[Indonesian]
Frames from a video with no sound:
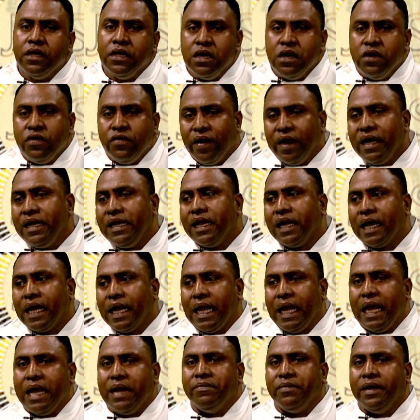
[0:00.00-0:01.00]
Wanneer hij
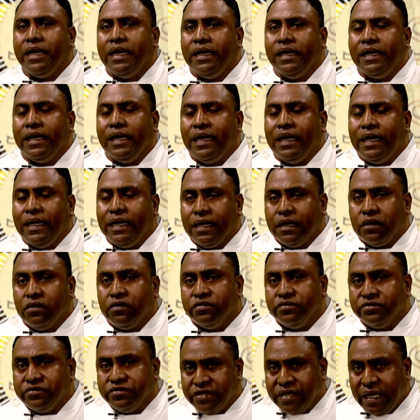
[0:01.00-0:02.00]
eenmaal ideida
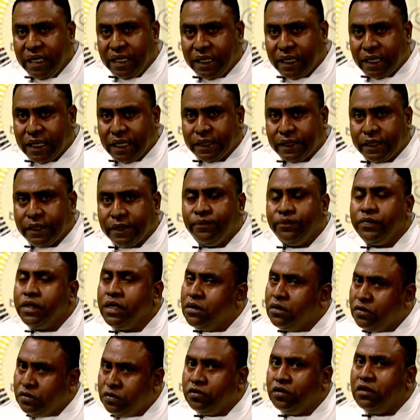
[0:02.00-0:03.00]
consciente kata
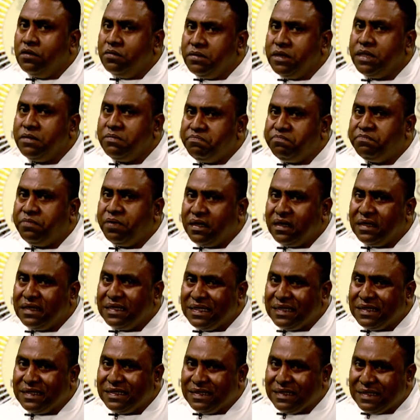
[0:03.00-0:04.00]
domin
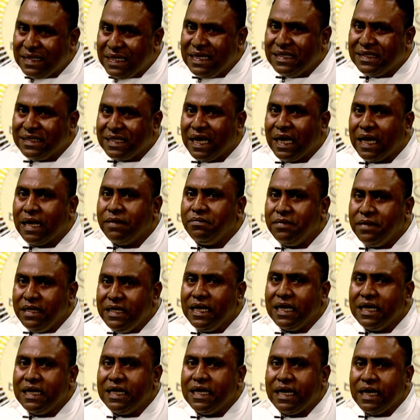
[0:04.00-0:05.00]
precisa
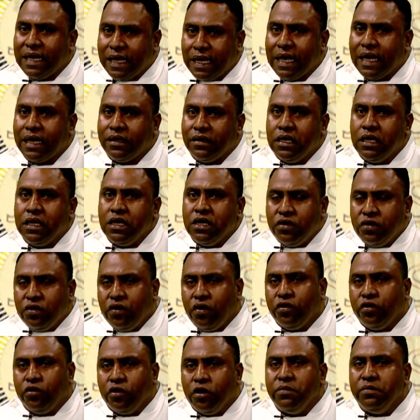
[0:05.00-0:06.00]
ianinian, no
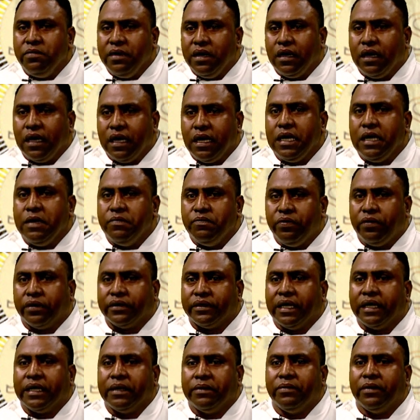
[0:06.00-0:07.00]
domine importante
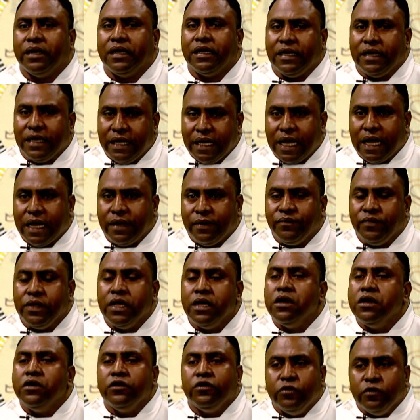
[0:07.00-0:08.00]
baninian,
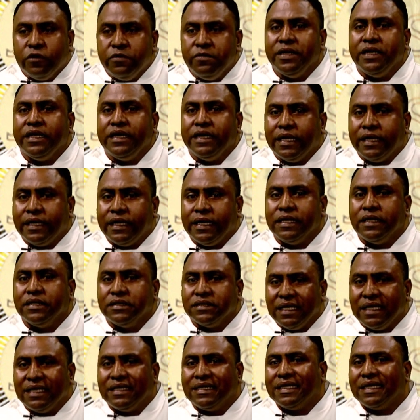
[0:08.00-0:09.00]
domin idane se
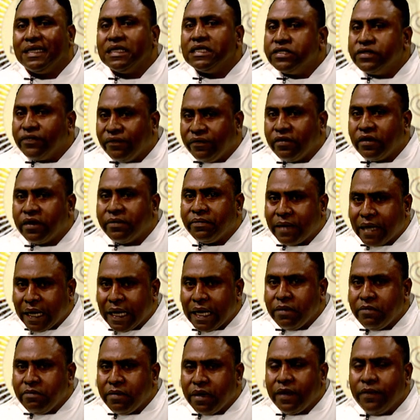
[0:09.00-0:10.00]
transforma
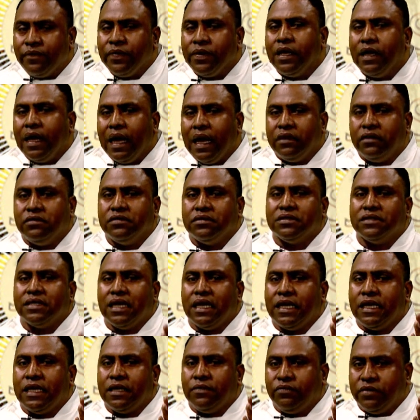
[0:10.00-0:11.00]
ema, atu sai
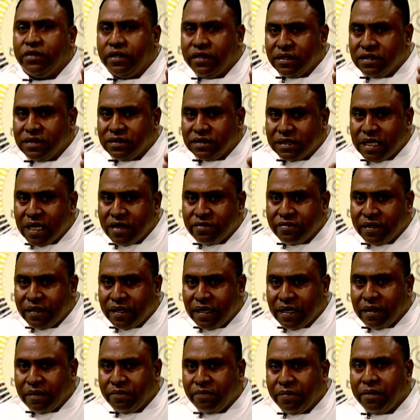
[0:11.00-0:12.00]
cristão idane
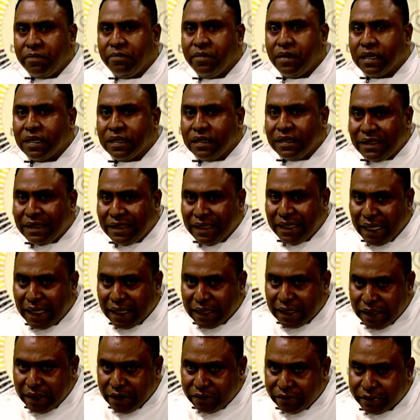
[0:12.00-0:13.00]
bemak dia
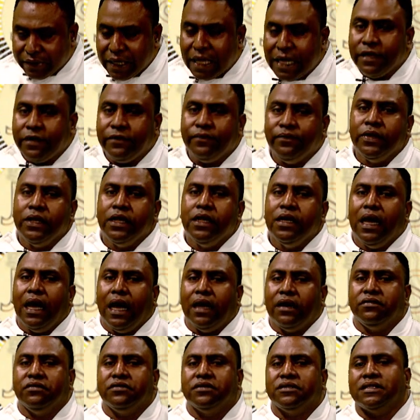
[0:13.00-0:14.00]
kliutan atu
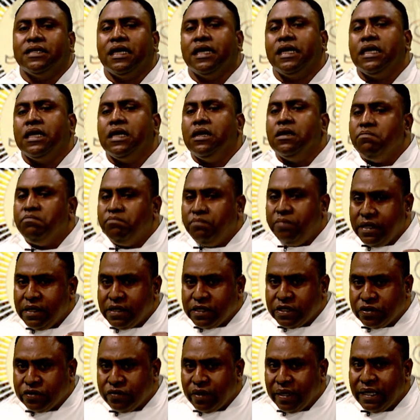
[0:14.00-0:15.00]
sai
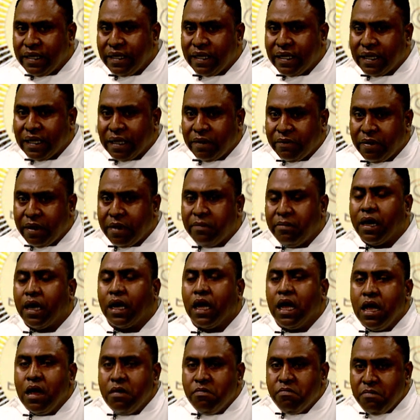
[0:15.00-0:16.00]
pessoa idane bemak
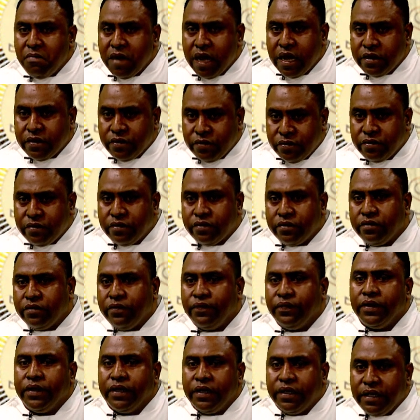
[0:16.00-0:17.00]
maduru
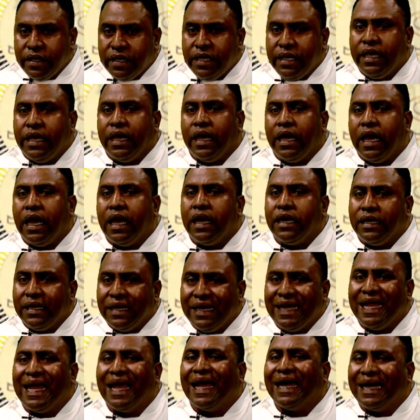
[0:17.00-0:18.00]
iha ninia
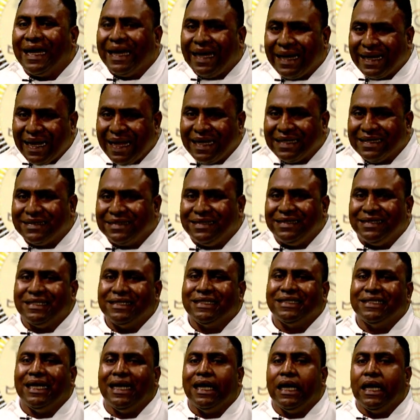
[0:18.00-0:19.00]
karakter
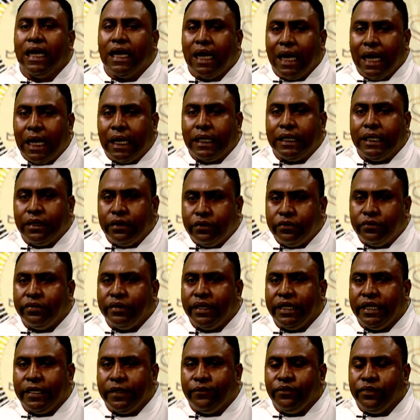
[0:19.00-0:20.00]
ka attitude
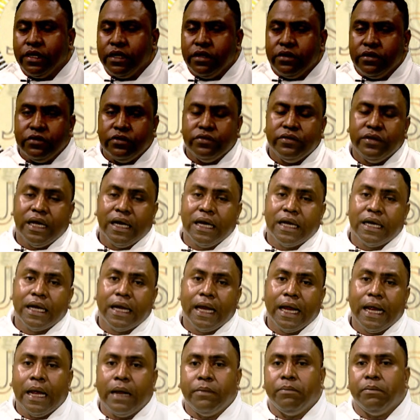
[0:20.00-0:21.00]
nudar
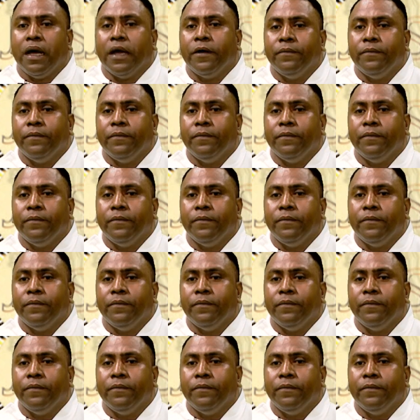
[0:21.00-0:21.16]
ema.